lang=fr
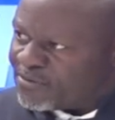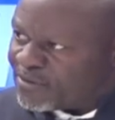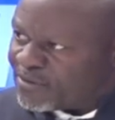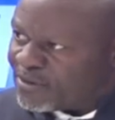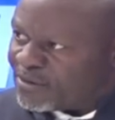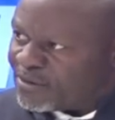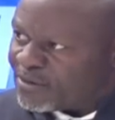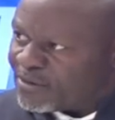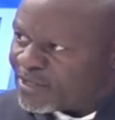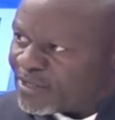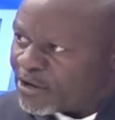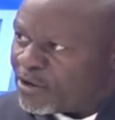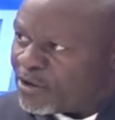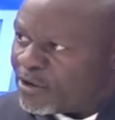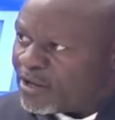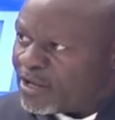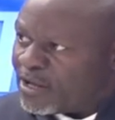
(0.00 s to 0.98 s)
D'accord
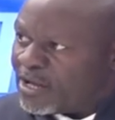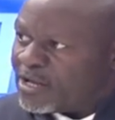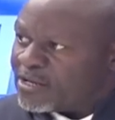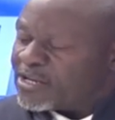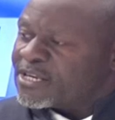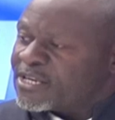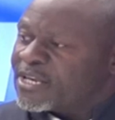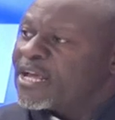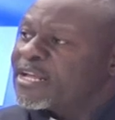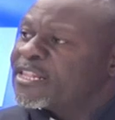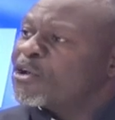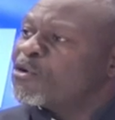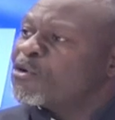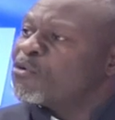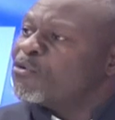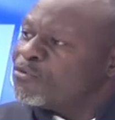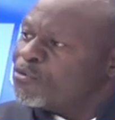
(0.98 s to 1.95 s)
C'est ce qui a été
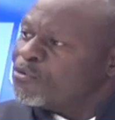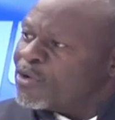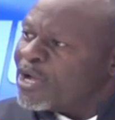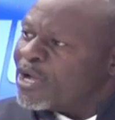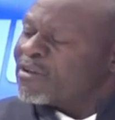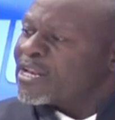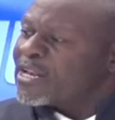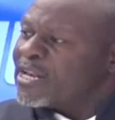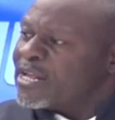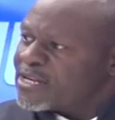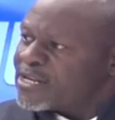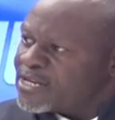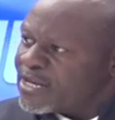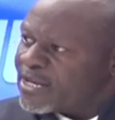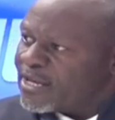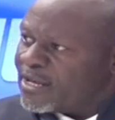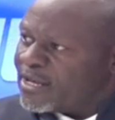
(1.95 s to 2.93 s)
convenu avec les
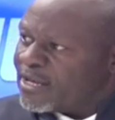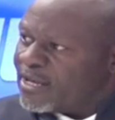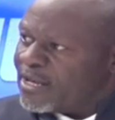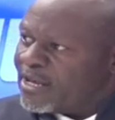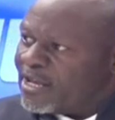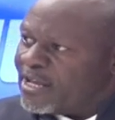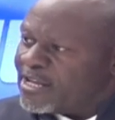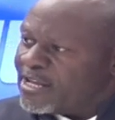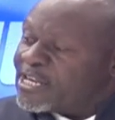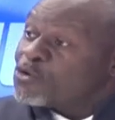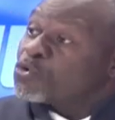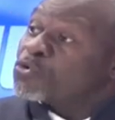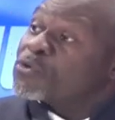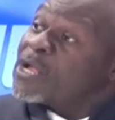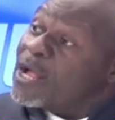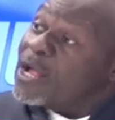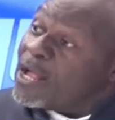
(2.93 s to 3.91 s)
C'est sur
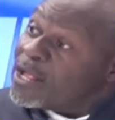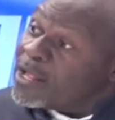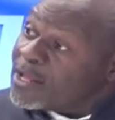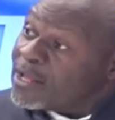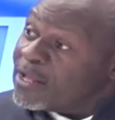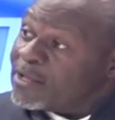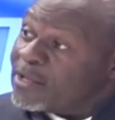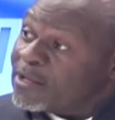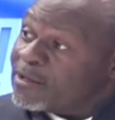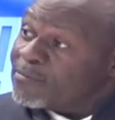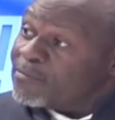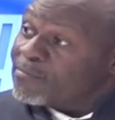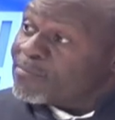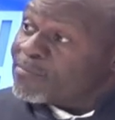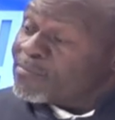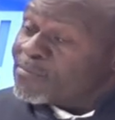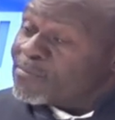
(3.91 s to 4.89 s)
terrain
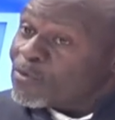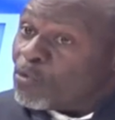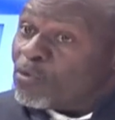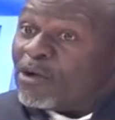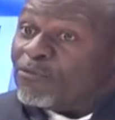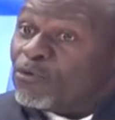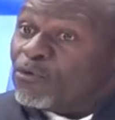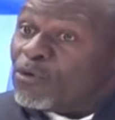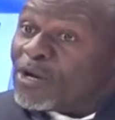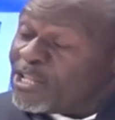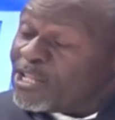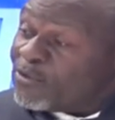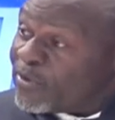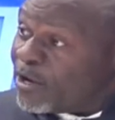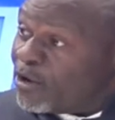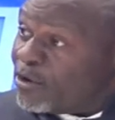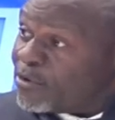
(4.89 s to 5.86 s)
qu'on a vu les
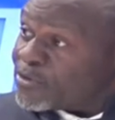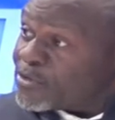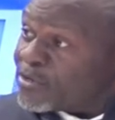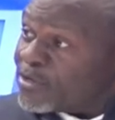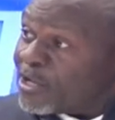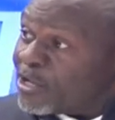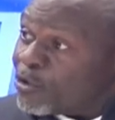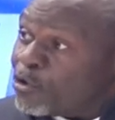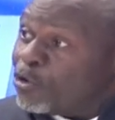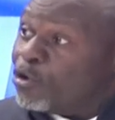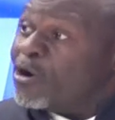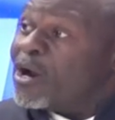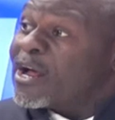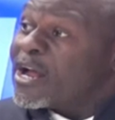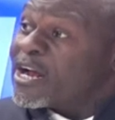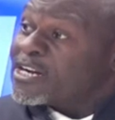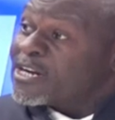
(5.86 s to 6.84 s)
différences, que le langage
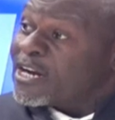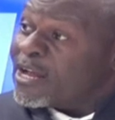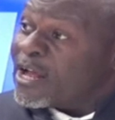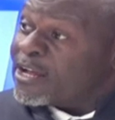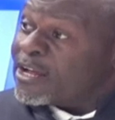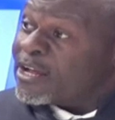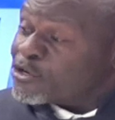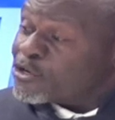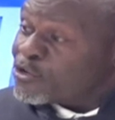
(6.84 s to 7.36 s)
a, changé.